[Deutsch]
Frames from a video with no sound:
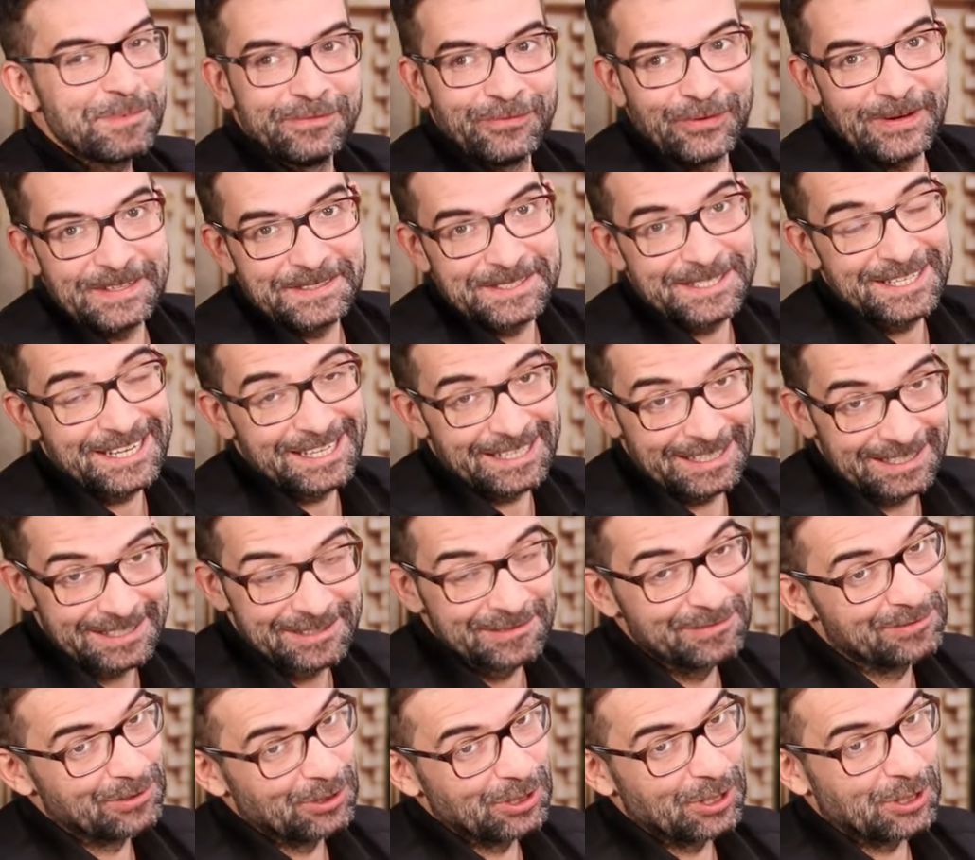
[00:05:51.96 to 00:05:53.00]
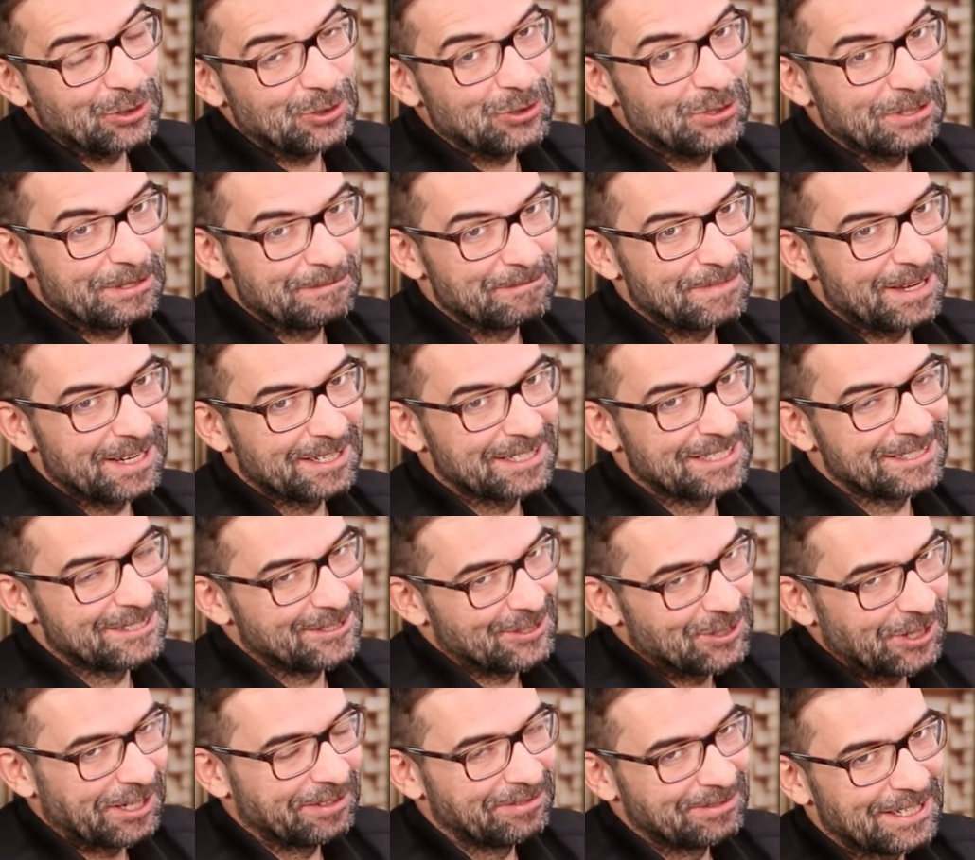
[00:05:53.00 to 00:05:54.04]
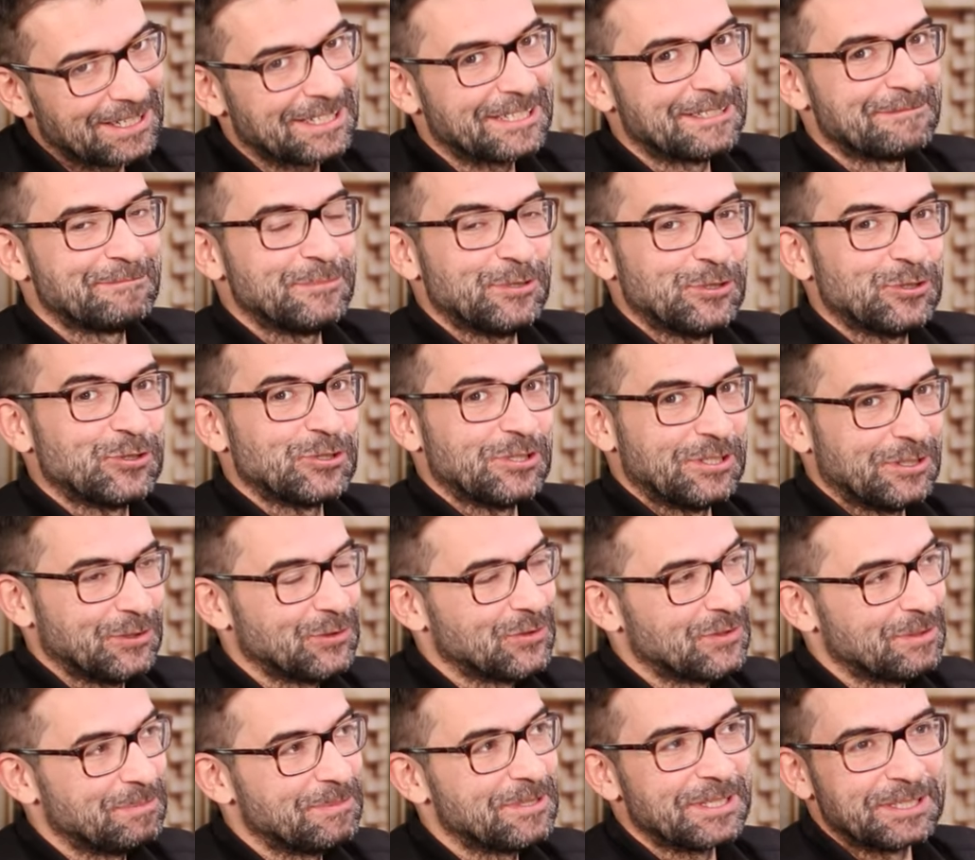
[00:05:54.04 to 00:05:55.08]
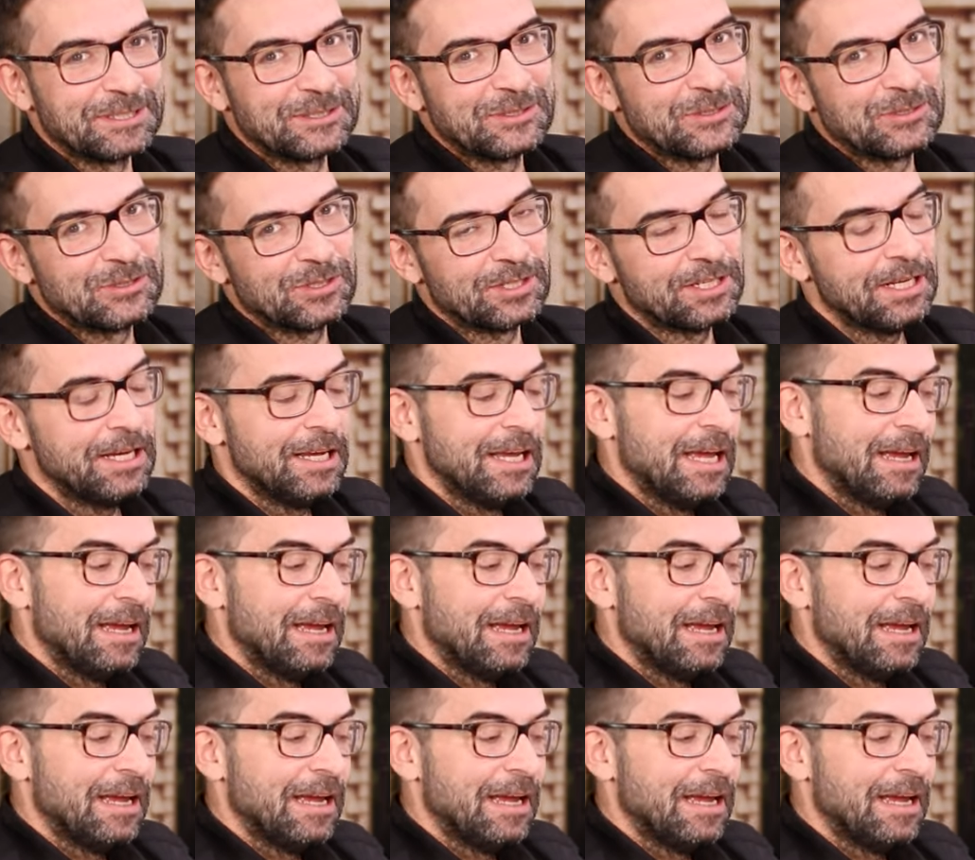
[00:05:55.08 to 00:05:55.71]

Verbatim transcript: man vielleicht in der ersten Folge auch schon gemerkt, dass es Schaftlach hat mich schon auch ziemlich angetört.